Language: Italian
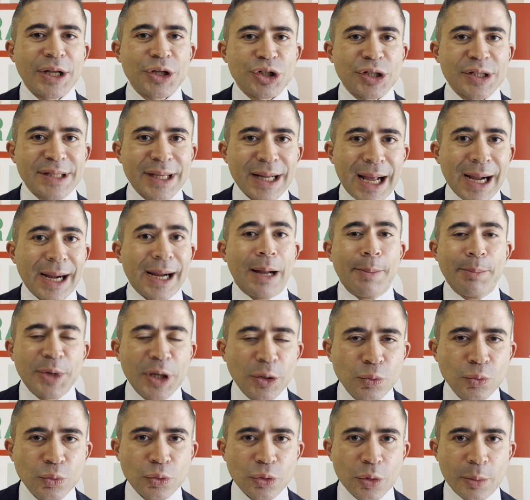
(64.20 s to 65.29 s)
ci sarà, cambia
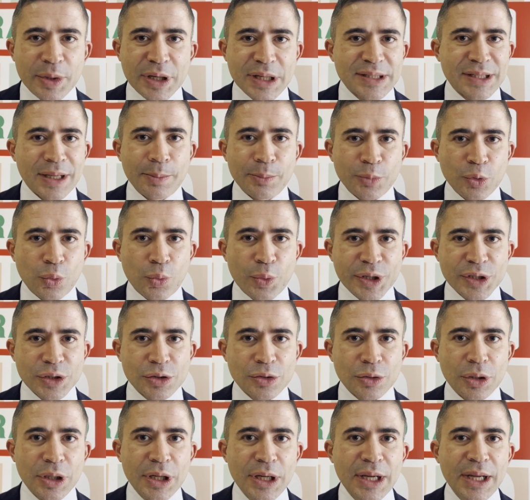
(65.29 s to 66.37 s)
tutto per esempio
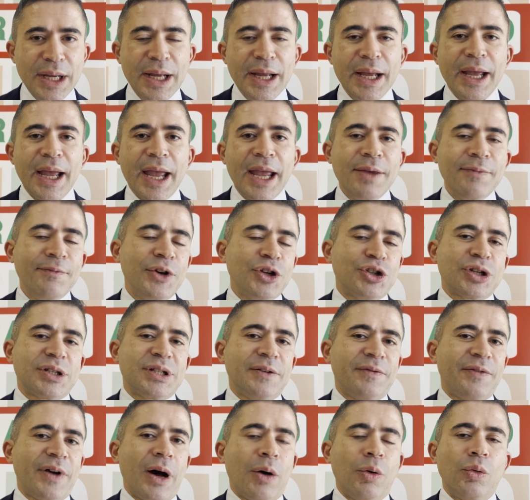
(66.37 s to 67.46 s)
questo e invece si
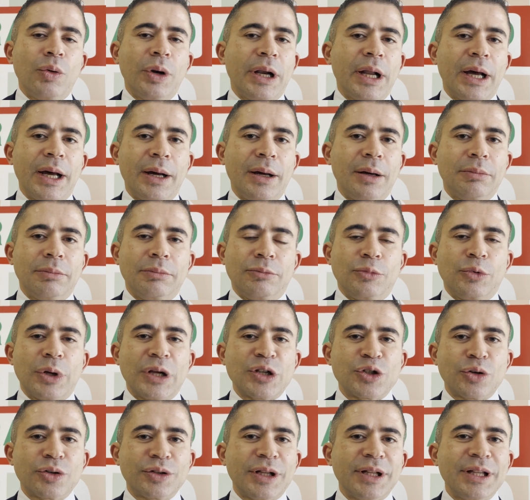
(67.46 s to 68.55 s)
fa una, una
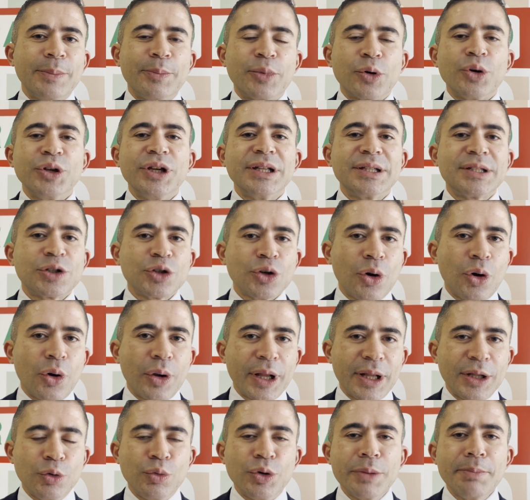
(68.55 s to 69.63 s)
sorta di proiezione
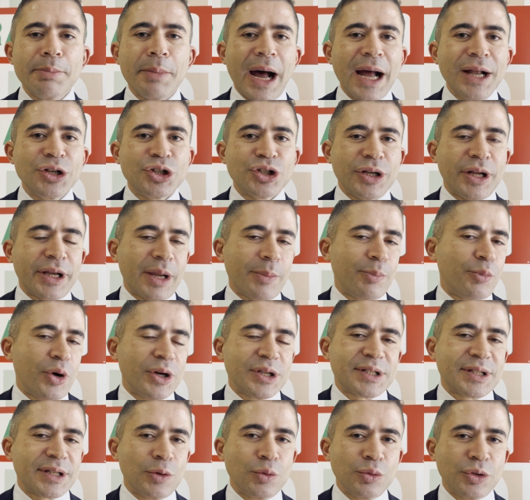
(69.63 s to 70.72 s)
di un'immagine che può
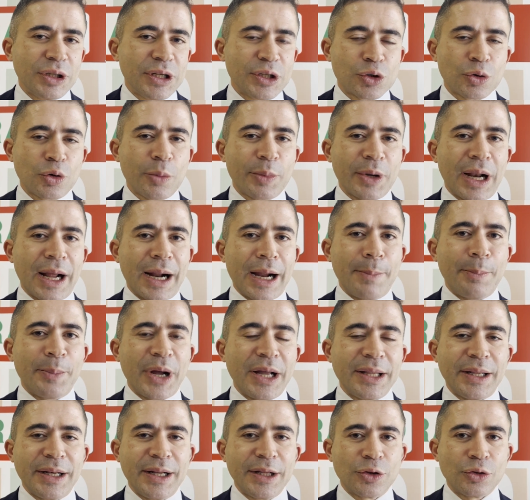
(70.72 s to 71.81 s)
essere utile solo per una
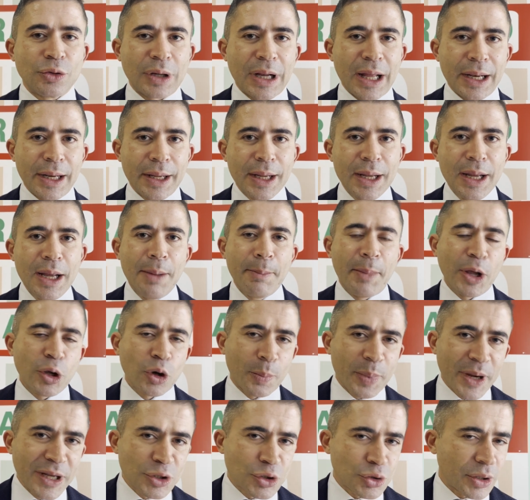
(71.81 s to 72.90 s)
campagna elettorale, ma io
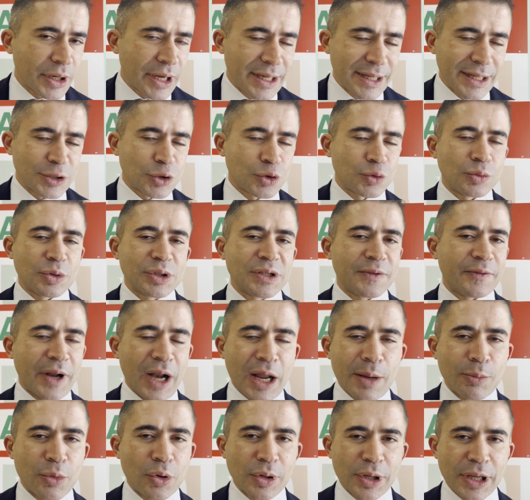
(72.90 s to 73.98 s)
penso che nessuno si farà
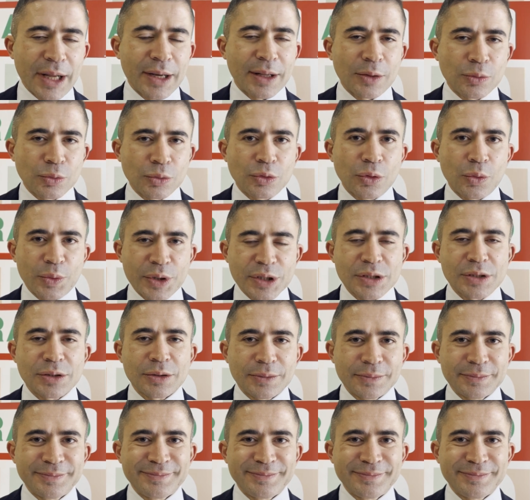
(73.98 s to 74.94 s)
imbrogliare da tutto questo.